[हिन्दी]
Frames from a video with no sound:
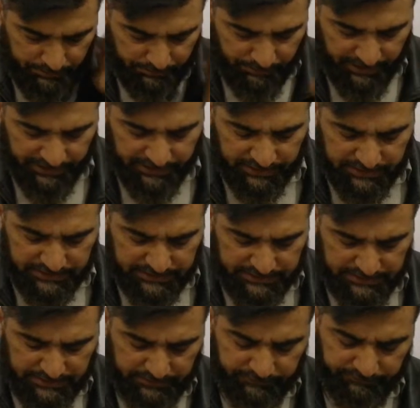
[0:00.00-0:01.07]
माइनस
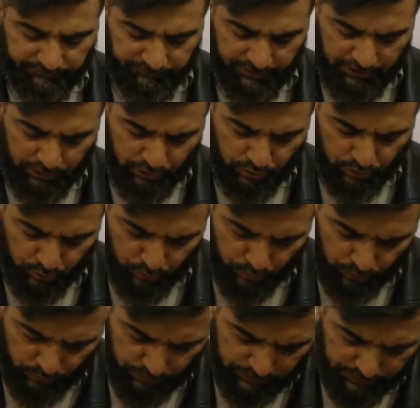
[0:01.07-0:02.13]
वन टू
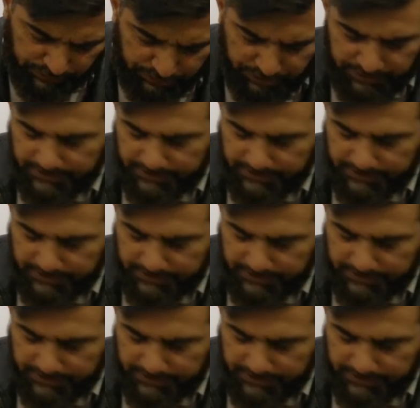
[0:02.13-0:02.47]
थ्री